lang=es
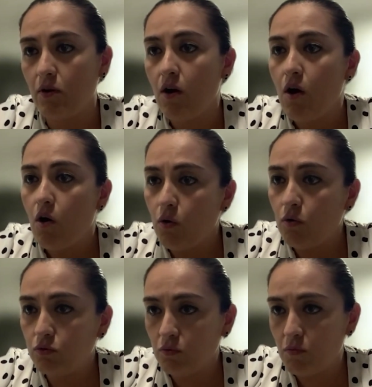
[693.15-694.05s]
o un
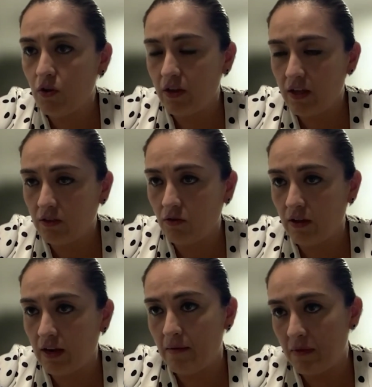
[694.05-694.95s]
tumor dentro de la
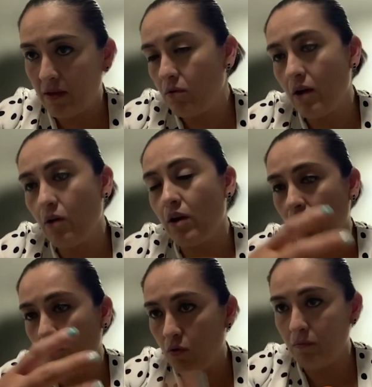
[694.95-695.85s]
médula o la
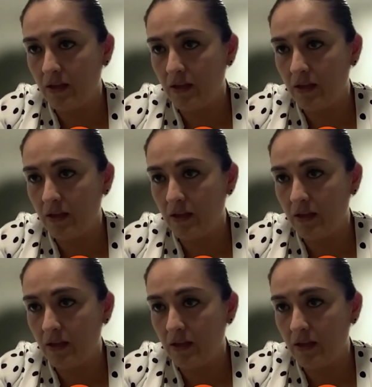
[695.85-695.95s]
columna,